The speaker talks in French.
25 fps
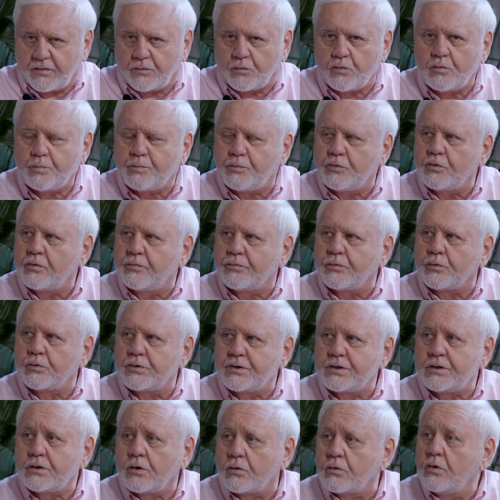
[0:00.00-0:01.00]
souples
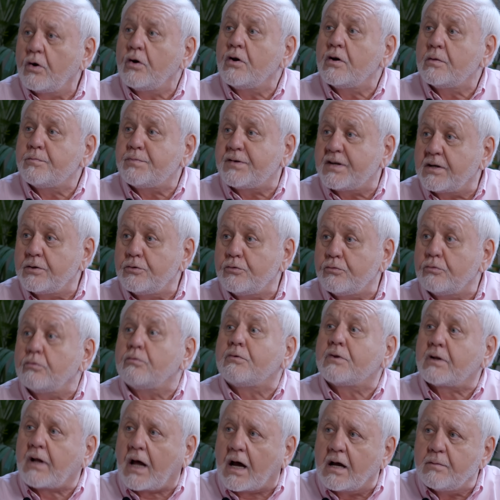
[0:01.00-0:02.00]
vont dire pieds nus.
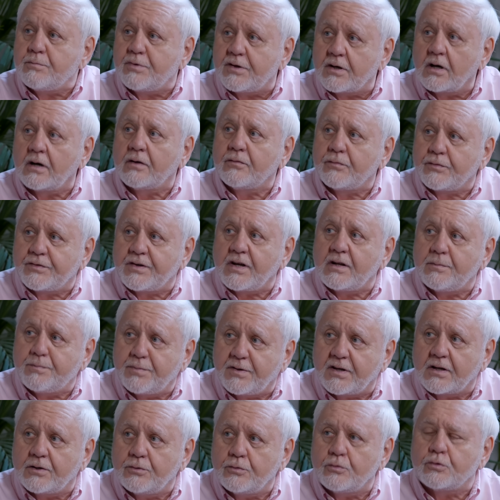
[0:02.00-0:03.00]
Très bien, vous êtes
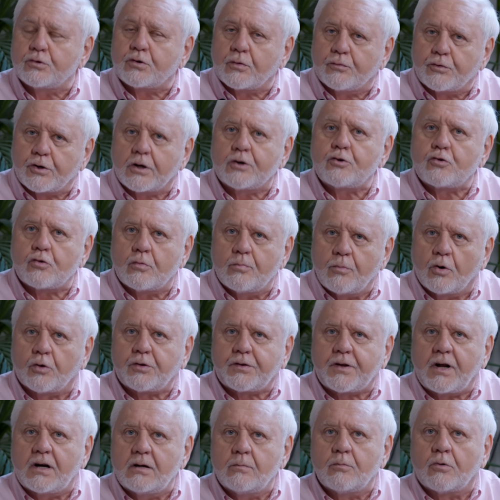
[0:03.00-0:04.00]
pieds nus. Je voudrais que
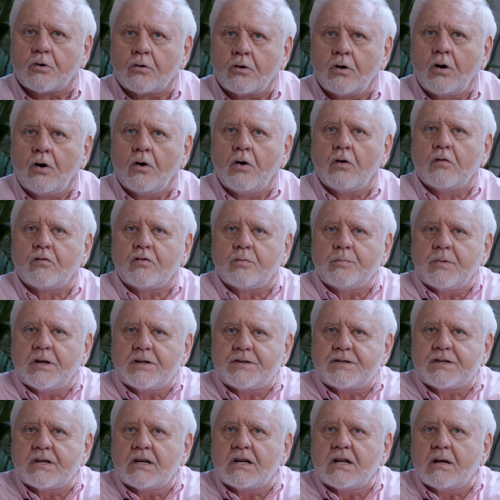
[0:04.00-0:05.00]
mentalement vous
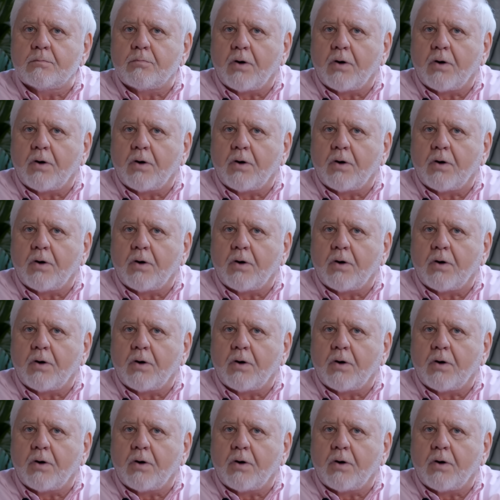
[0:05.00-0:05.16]
mettiez les